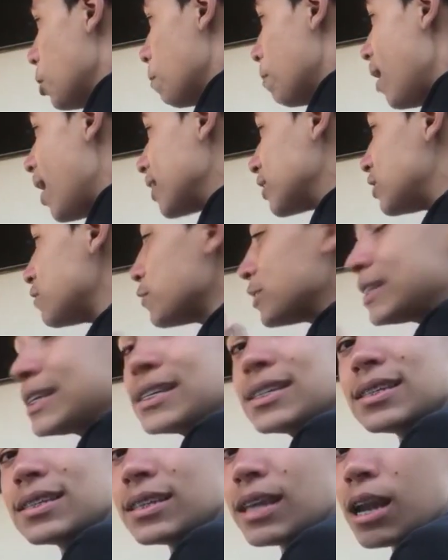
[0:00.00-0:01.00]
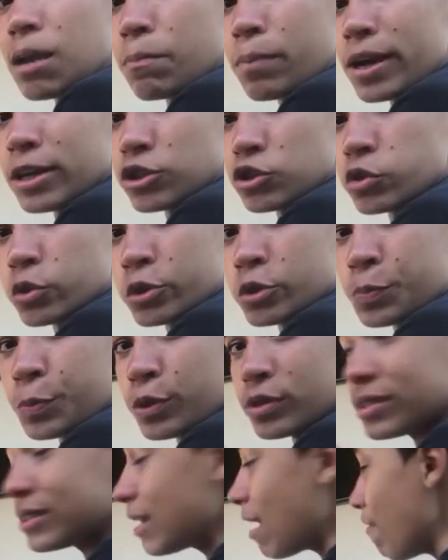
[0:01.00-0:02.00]
Mano, se vocês quiserem a parte 2, eu
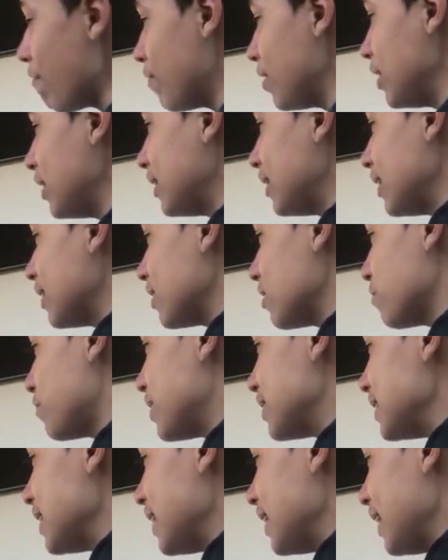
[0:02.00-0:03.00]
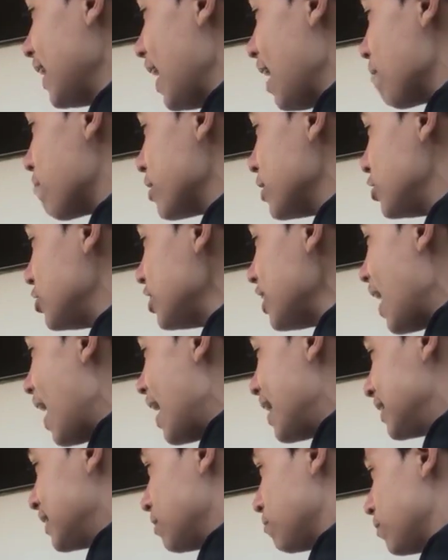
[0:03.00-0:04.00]
posso estar tá vindo e tentando fazer quebra de
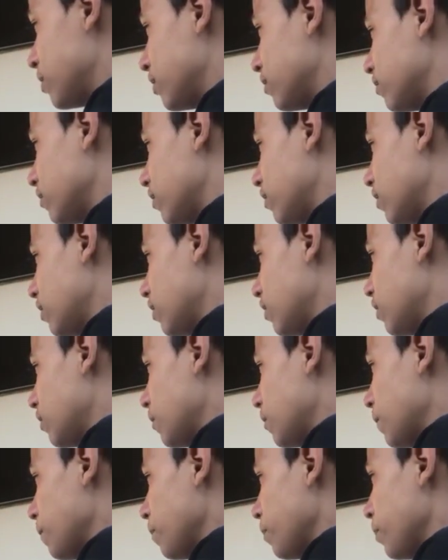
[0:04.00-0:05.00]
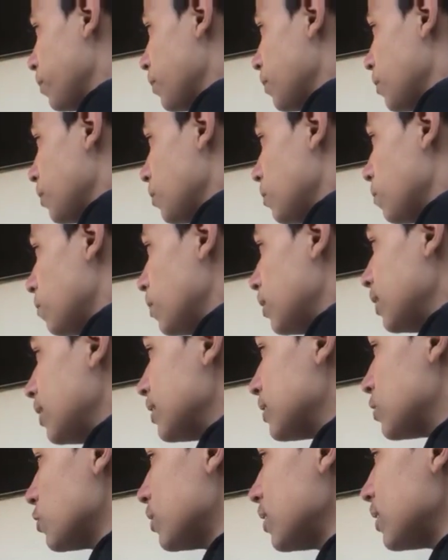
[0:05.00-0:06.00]
asa, mano.
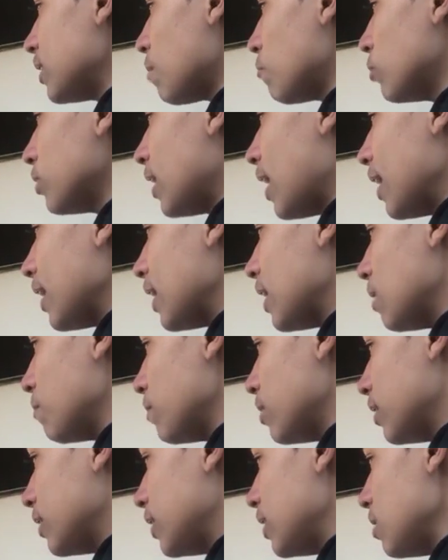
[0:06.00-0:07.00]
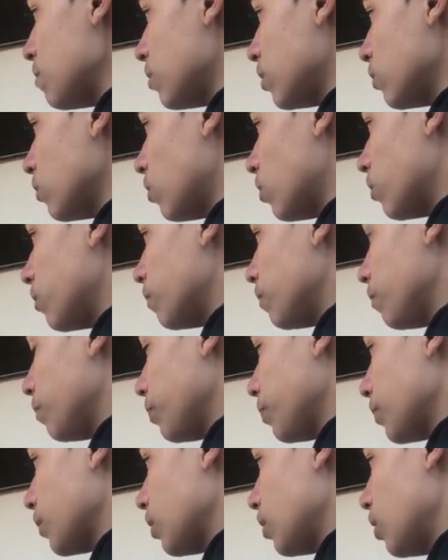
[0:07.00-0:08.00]
Beleza? Se eu tentar mudar a câmera aqui, mano, ó.
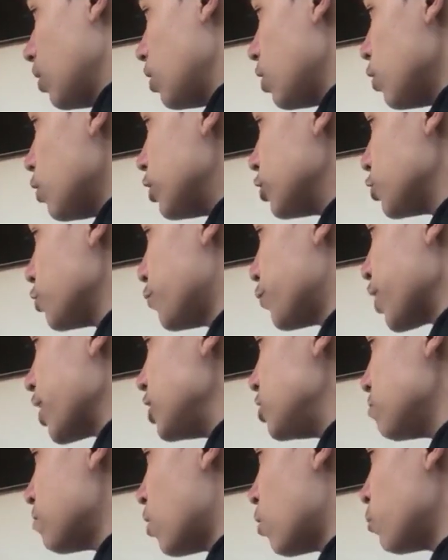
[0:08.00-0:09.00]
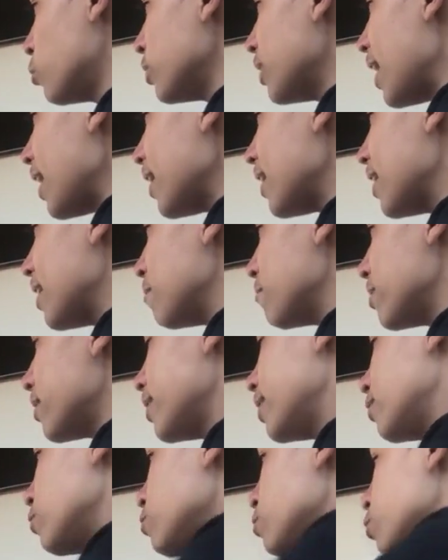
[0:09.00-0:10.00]
Acho que o freio de mão muda a
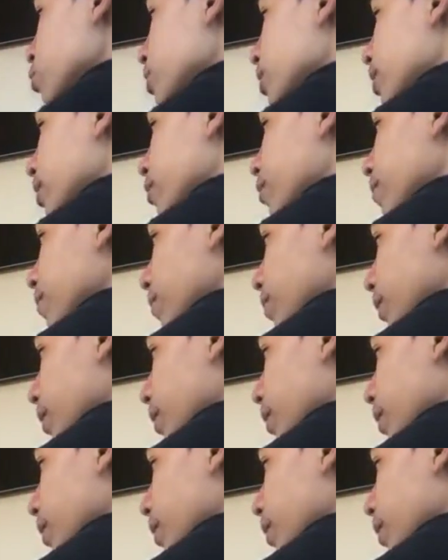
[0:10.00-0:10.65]
câmera, é, não muda não.